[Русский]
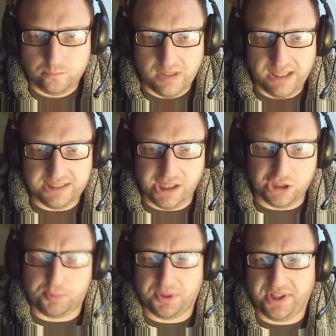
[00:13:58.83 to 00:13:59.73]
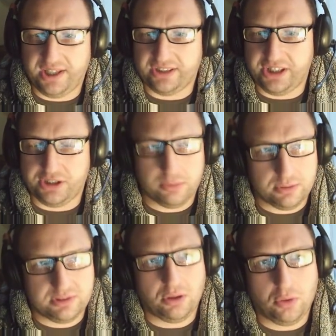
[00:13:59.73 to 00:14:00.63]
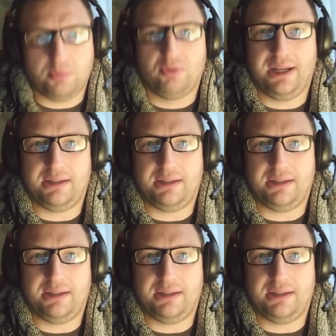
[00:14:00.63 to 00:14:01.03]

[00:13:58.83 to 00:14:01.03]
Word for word: Я сразу потерял, знаете, вот такое бывает.